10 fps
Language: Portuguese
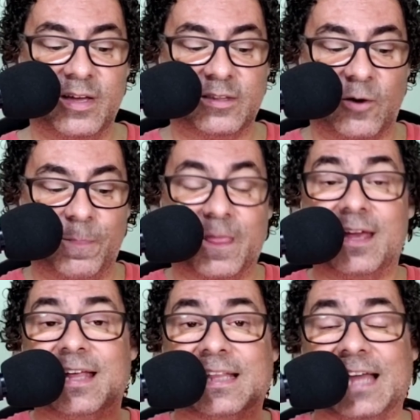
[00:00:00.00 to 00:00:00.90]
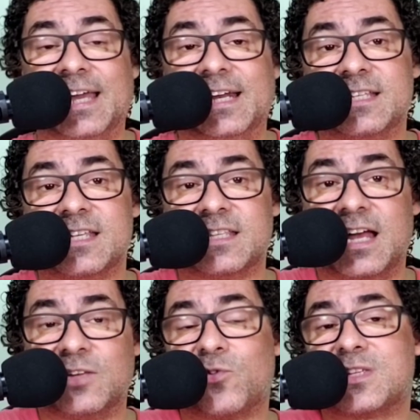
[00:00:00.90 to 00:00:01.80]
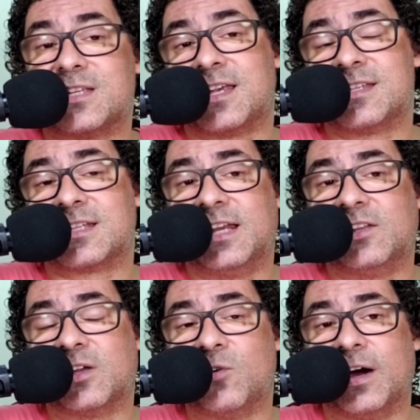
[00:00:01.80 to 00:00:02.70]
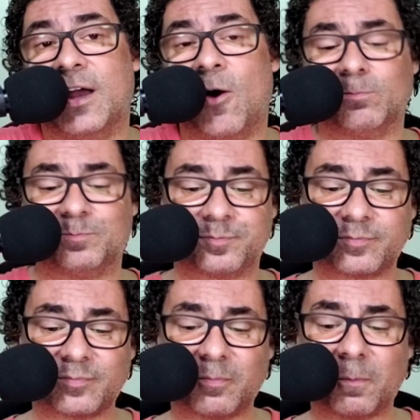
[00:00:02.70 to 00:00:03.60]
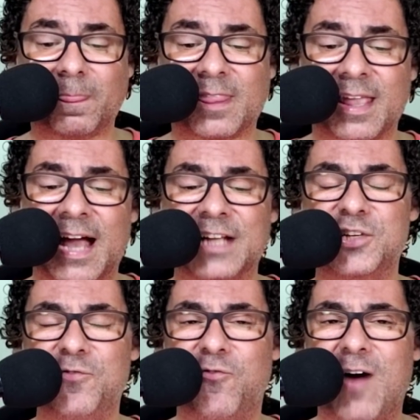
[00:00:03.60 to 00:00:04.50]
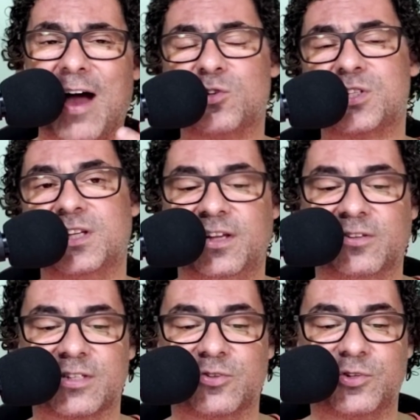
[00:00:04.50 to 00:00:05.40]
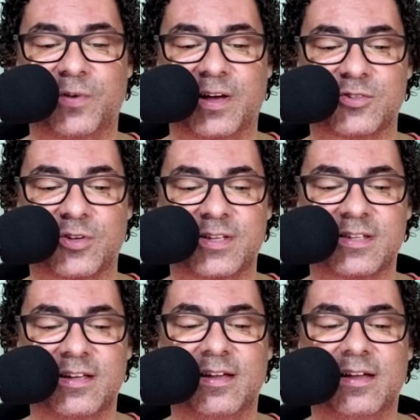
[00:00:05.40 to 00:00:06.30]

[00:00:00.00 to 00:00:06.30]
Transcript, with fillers: Então, daí a necessidade de você ser inscrito aqui no canal, ativar o sininho das notificações